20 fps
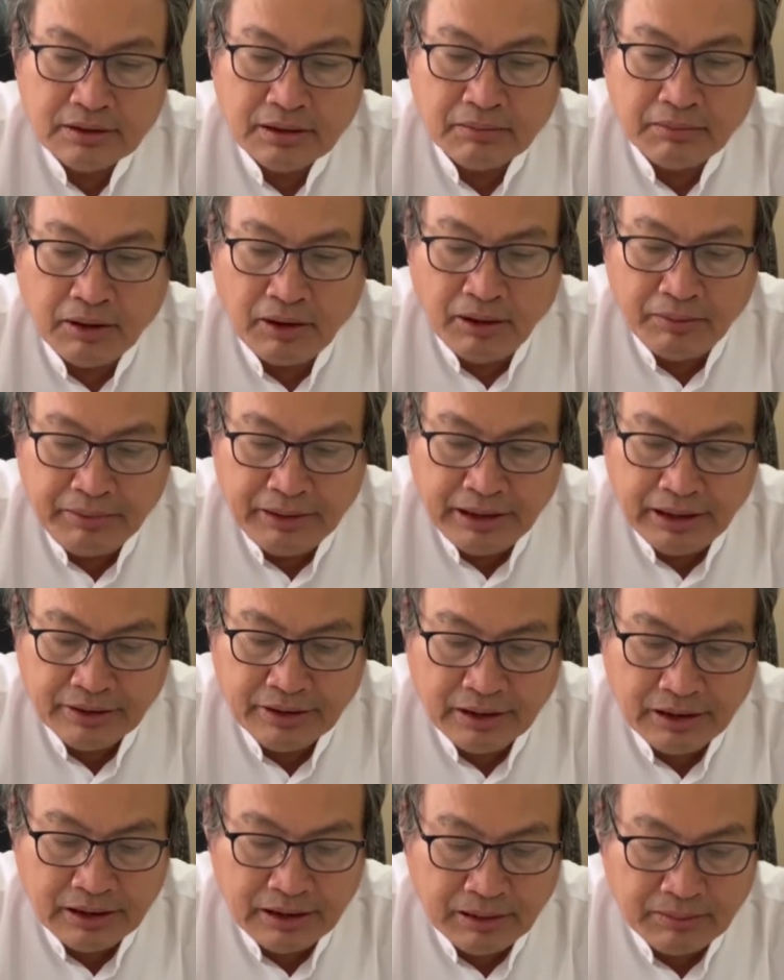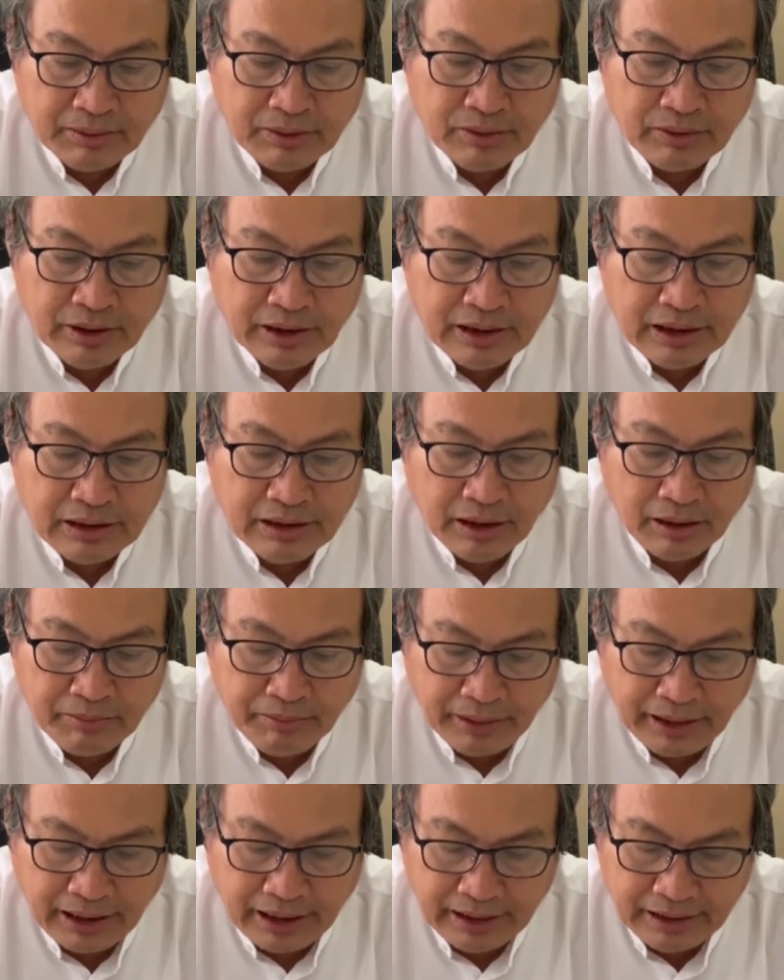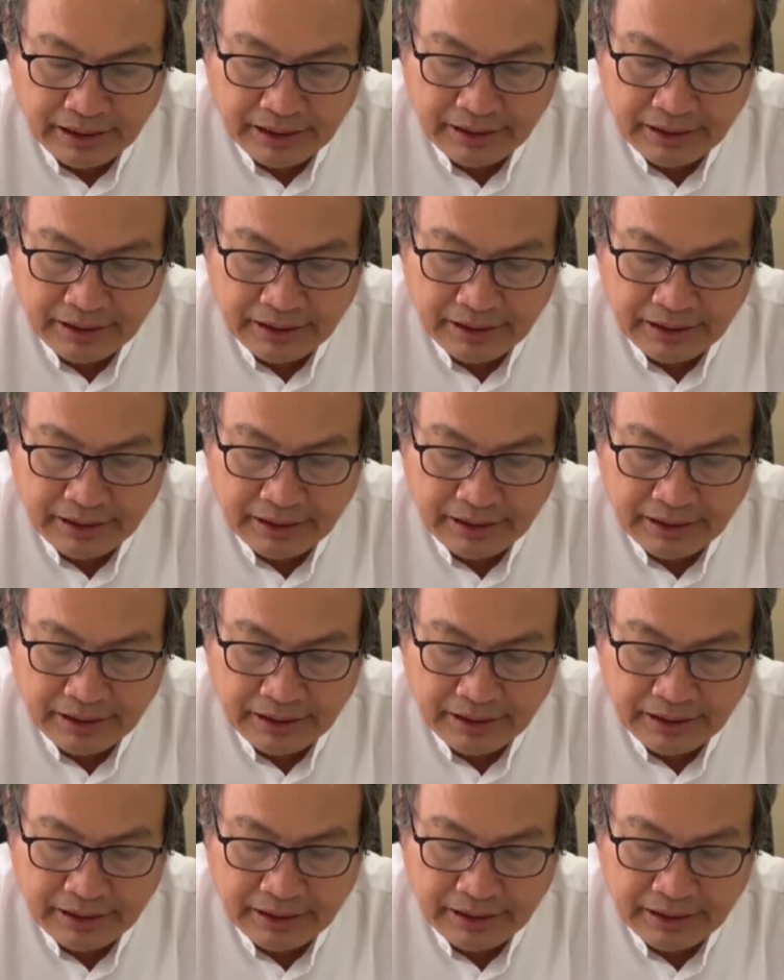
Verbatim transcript: 瓦边阿咪就养我安尼偷扒来。